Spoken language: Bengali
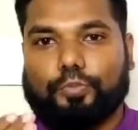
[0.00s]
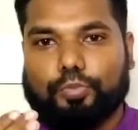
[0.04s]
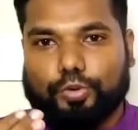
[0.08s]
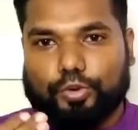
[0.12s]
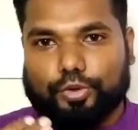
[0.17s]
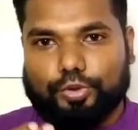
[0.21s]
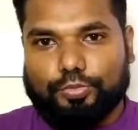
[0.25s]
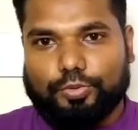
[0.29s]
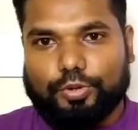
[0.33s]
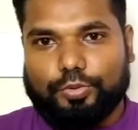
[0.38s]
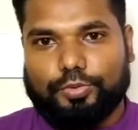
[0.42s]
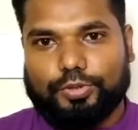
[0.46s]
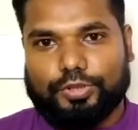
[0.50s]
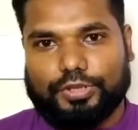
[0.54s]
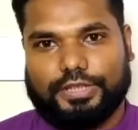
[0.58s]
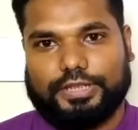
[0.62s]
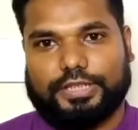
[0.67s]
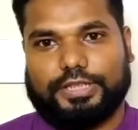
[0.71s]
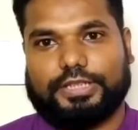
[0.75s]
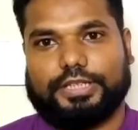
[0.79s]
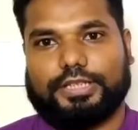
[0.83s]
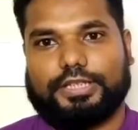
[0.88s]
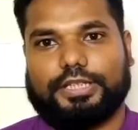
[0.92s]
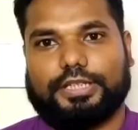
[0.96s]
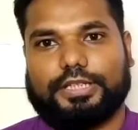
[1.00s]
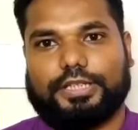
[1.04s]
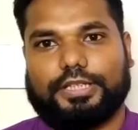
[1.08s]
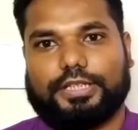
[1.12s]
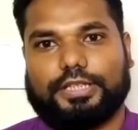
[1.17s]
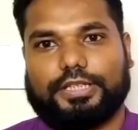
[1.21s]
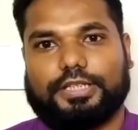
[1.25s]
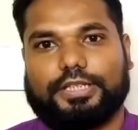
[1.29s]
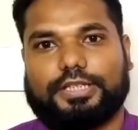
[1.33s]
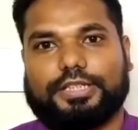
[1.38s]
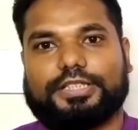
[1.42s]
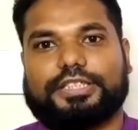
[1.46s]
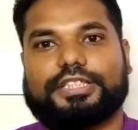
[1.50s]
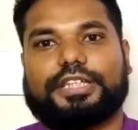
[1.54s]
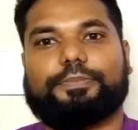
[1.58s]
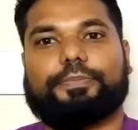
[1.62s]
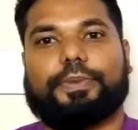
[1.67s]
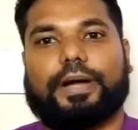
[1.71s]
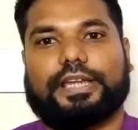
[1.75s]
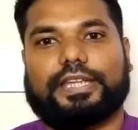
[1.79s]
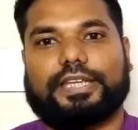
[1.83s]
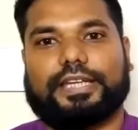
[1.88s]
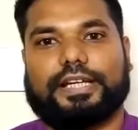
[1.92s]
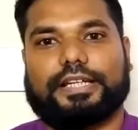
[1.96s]
পূর্ববর্তী যে
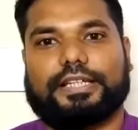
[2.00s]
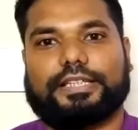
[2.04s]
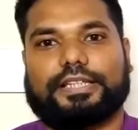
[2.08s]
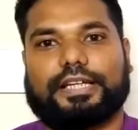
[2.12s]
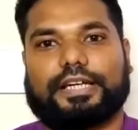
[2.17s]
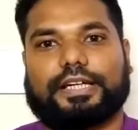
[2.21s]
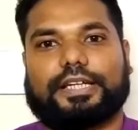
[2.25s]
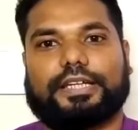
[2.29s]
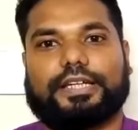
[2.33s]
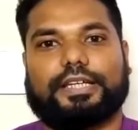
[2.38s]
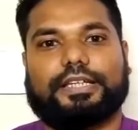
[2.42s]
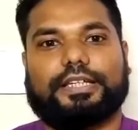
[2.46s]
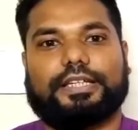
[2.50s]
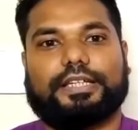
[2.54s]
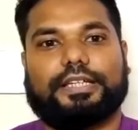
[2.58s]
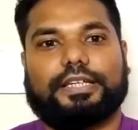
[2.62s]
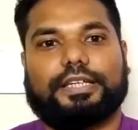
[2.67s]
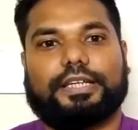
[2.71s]
মালিকানা থাকে